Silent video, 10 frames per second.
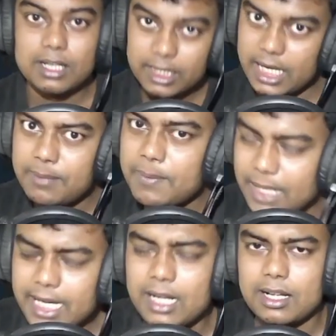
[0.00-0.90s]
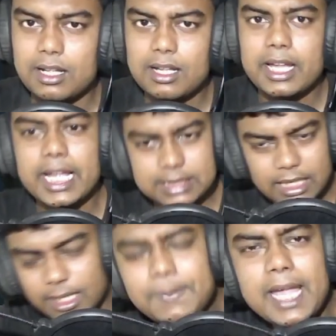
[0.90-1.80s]
कहीं पे मिलेगा ऐसा
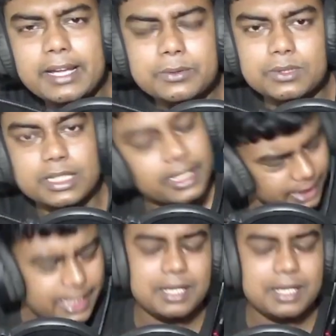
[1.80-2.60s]
कर पाएंगे कोई नहीं कर